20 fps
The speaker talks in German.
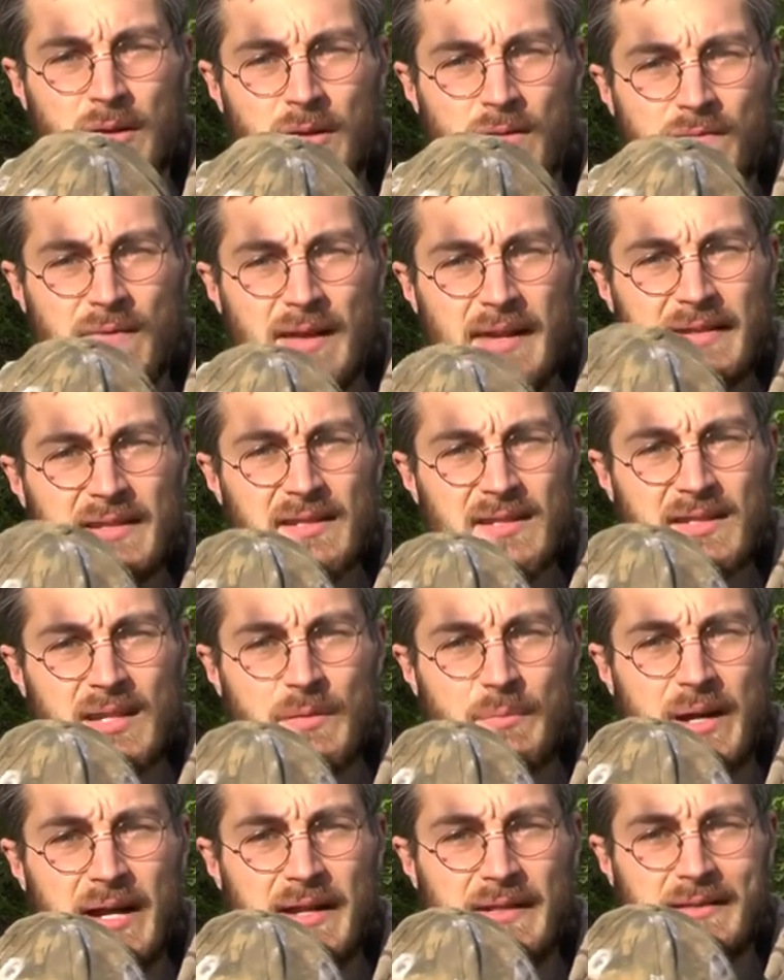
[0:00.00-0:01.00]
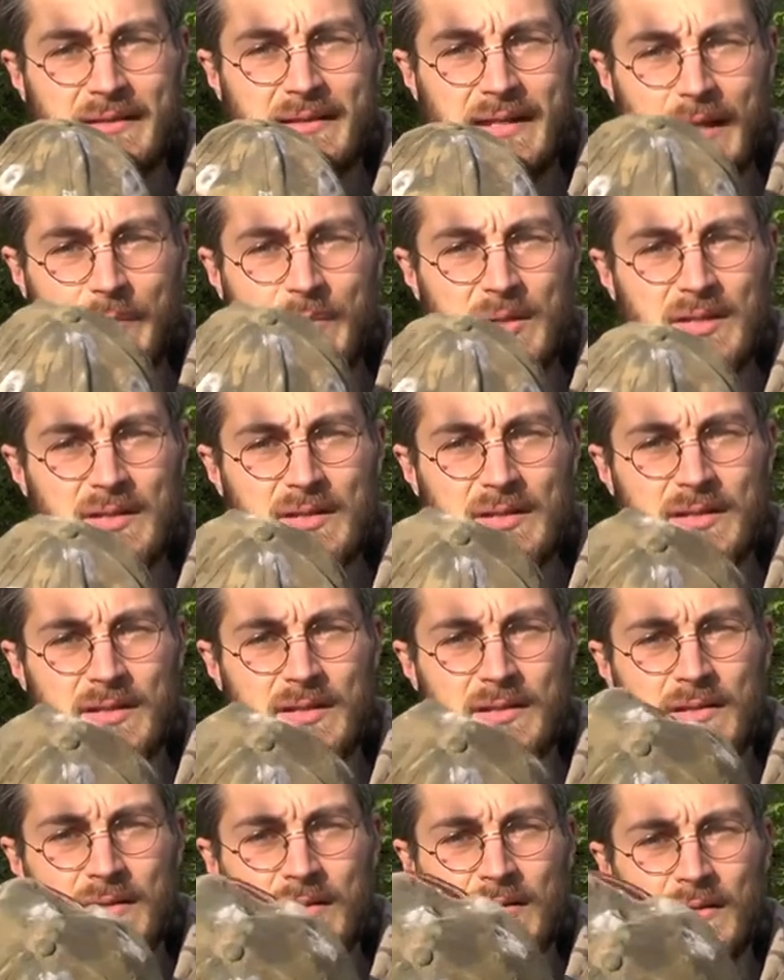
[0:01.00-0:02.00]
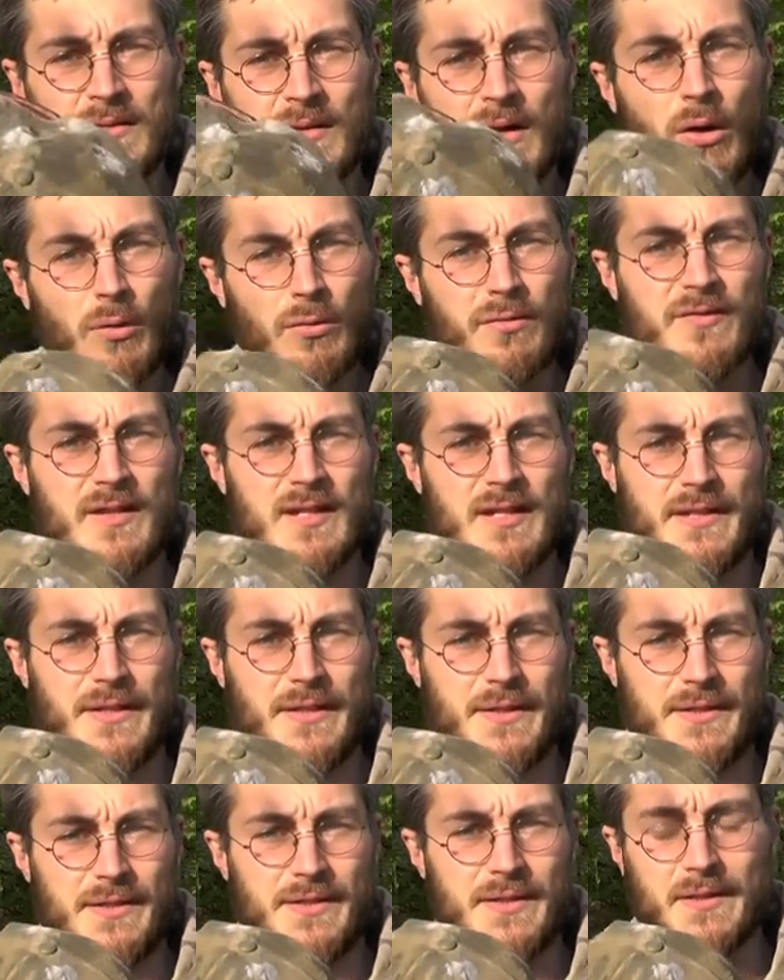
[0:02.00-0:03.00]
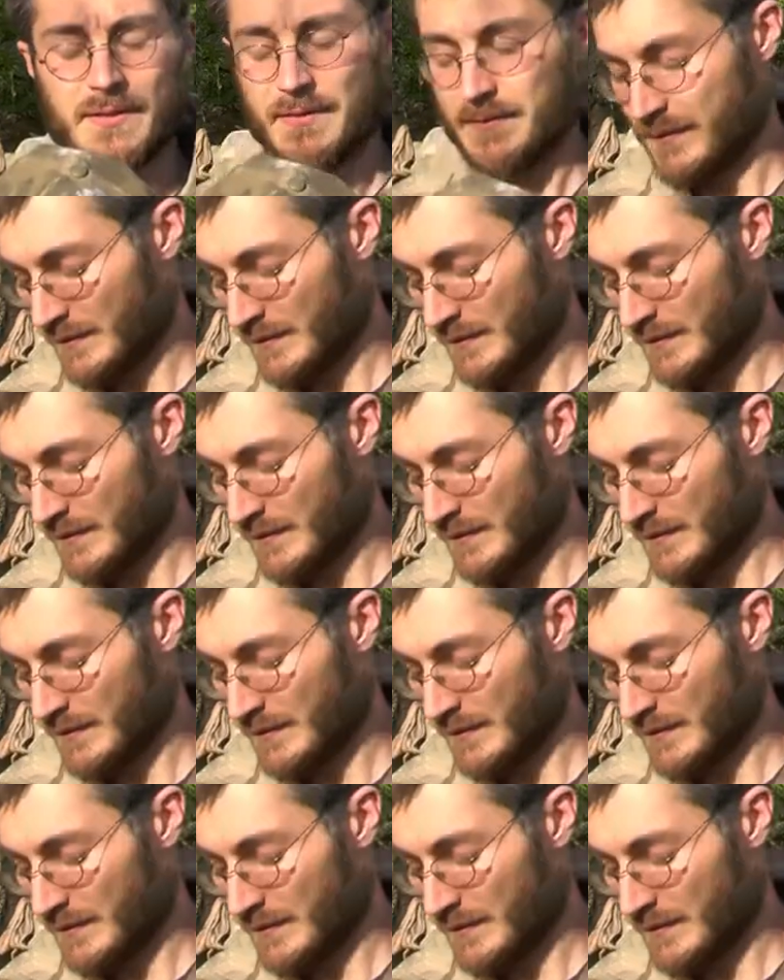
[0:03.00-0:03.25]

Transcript: welches der beiden Cappies auffälliger ist.